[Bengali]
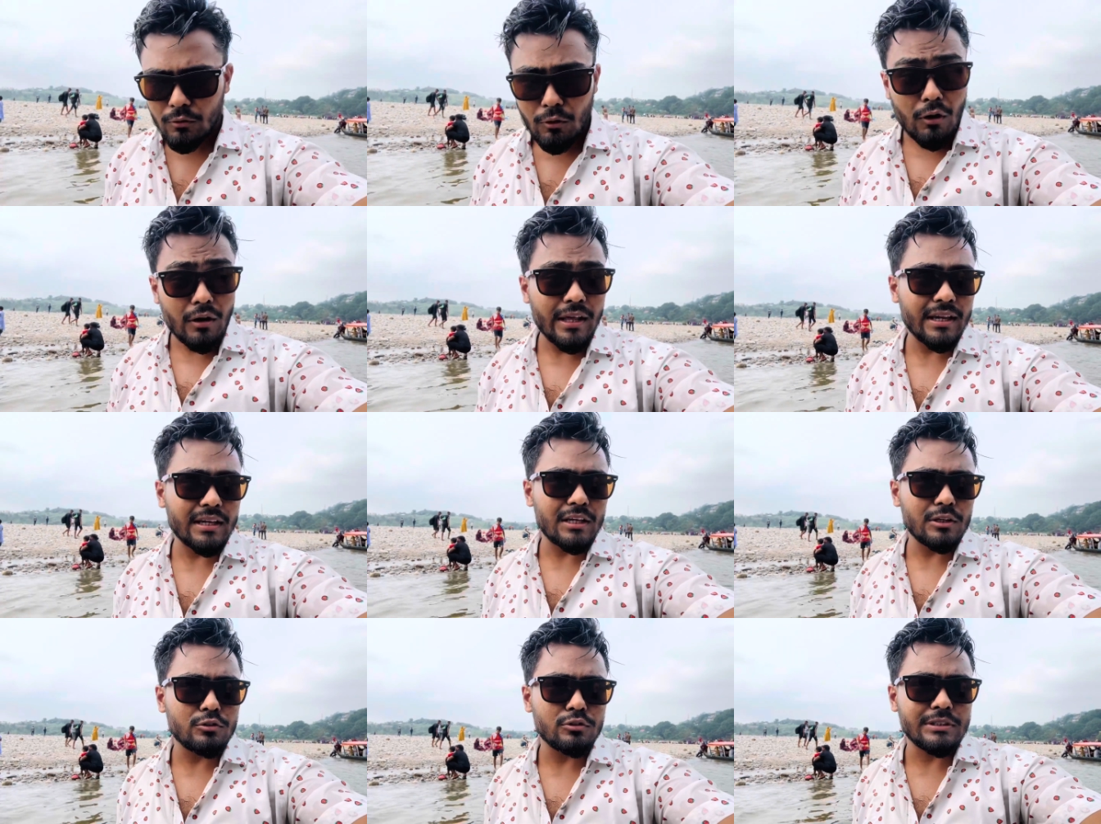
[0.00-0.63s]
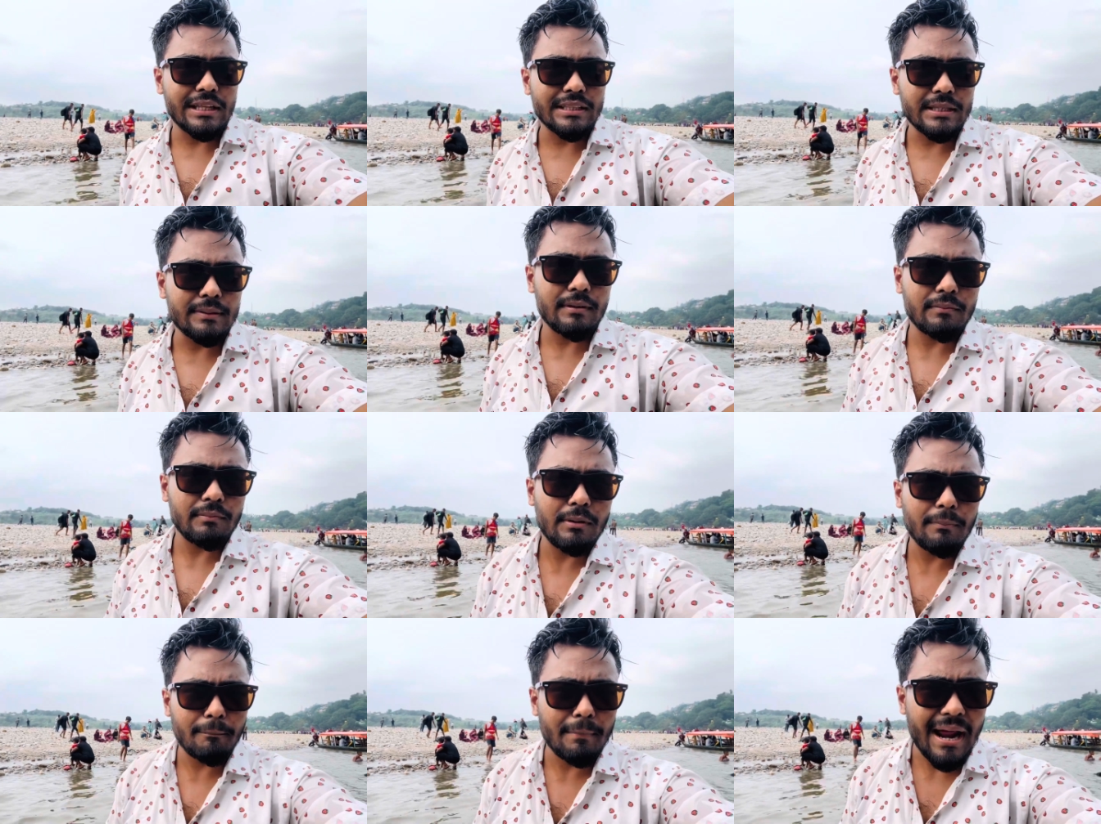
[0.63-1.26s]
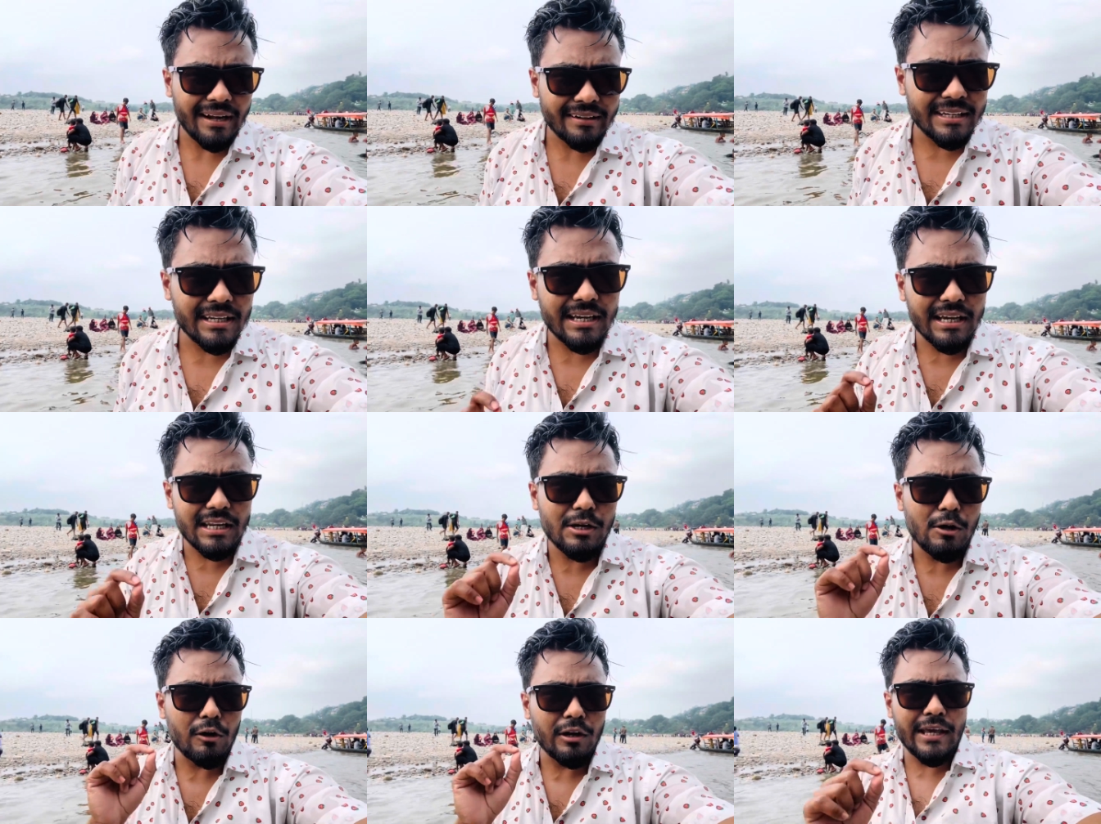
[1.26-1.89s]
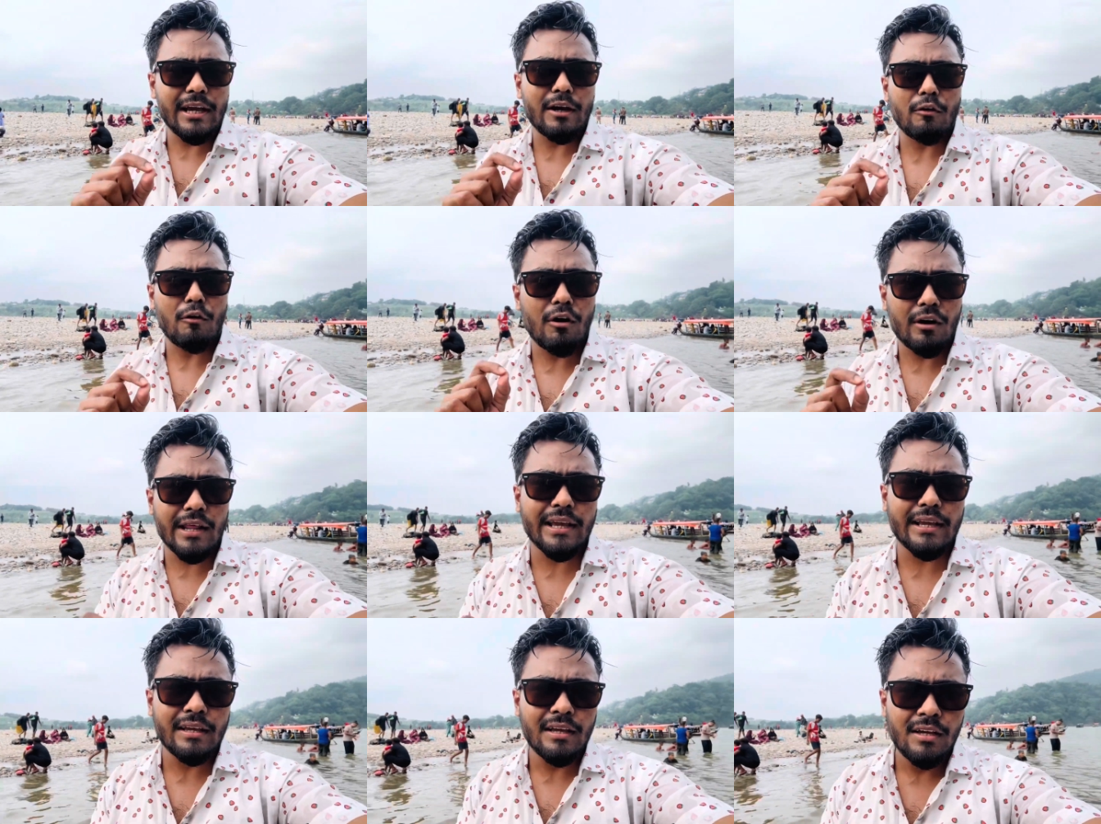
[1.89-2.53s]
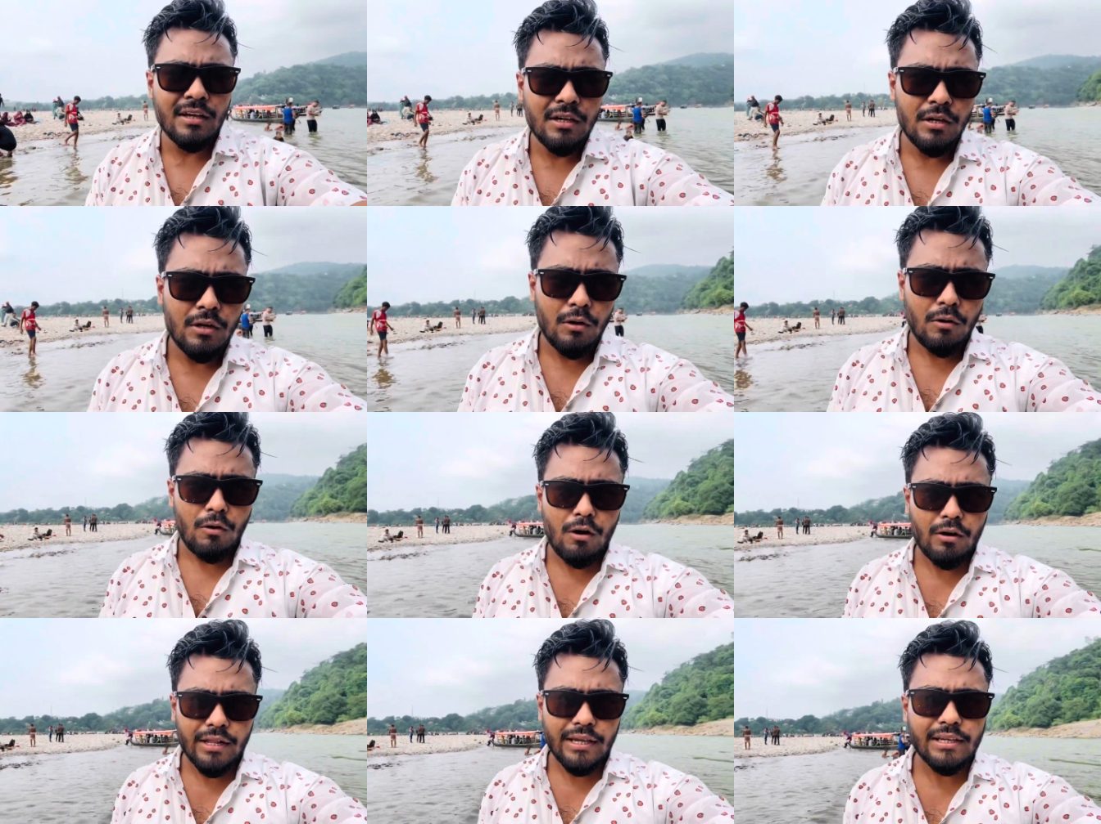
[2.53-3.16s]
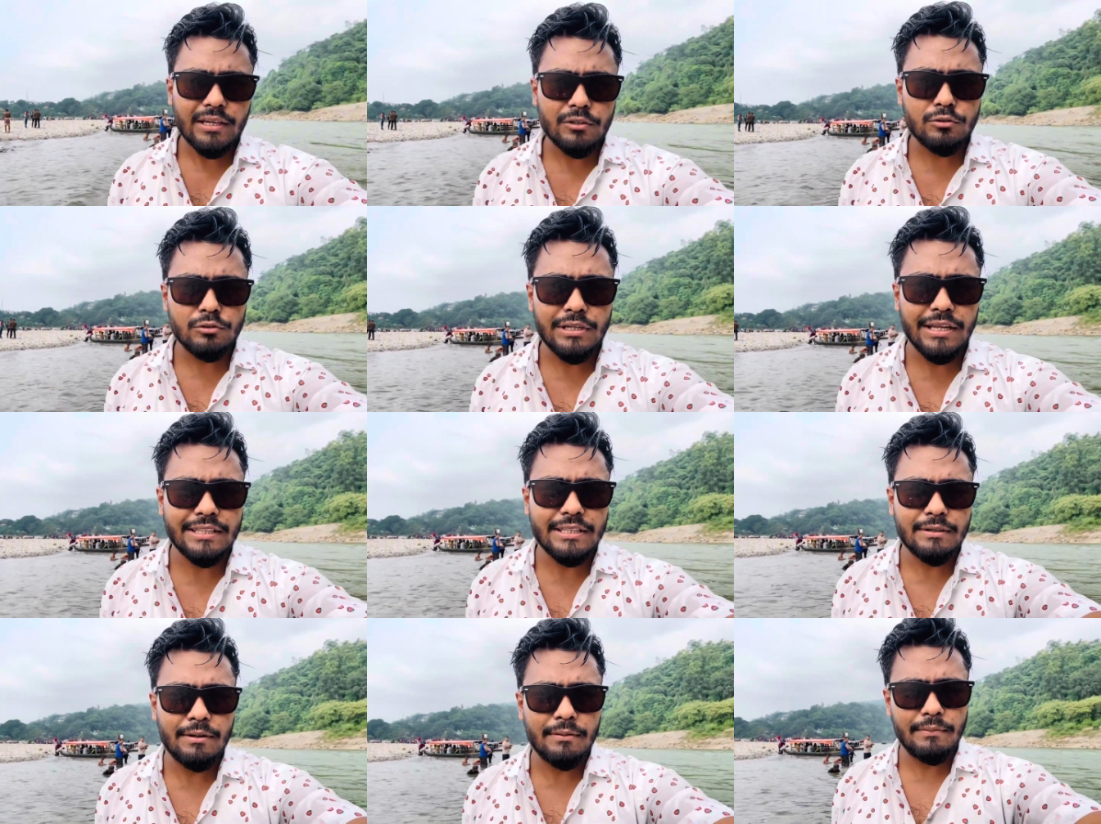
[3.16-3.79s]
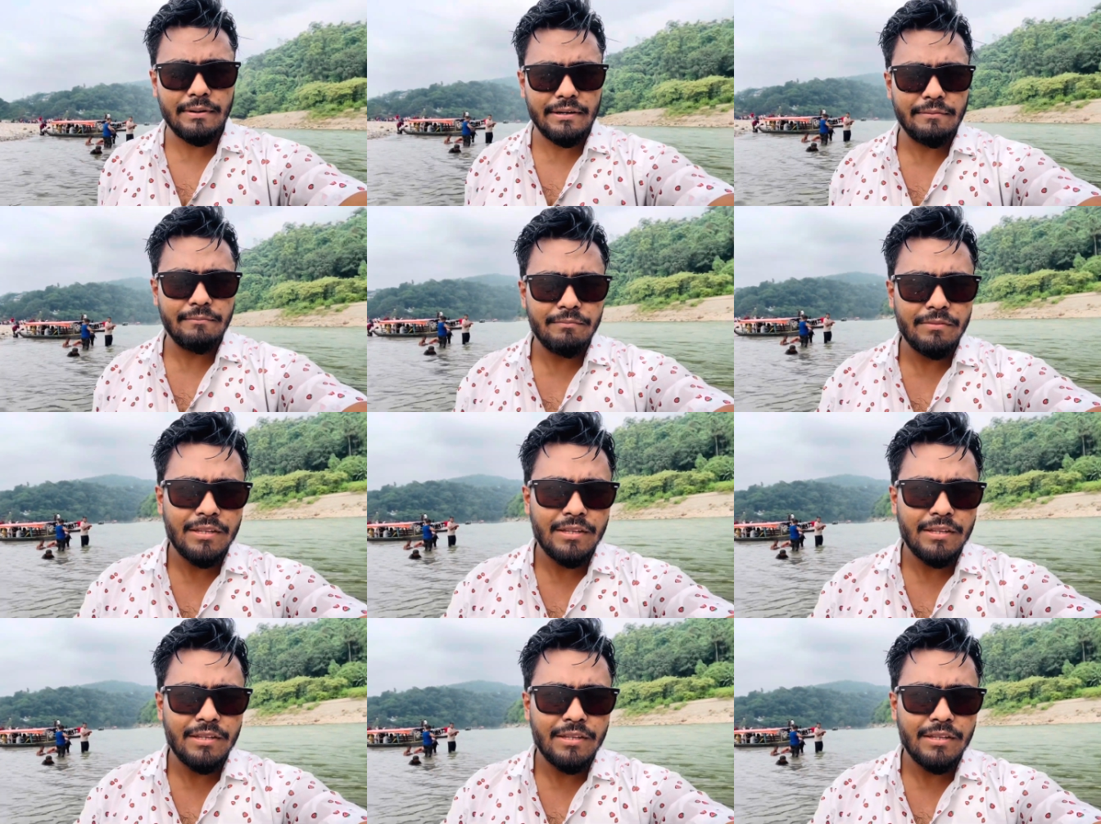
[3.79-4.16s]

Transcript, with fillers: অনেক কিছু জানতে পারবেন প্র্যাকটিক্যালি অনেক অনেক অনেক কিছু জানতে পারবেন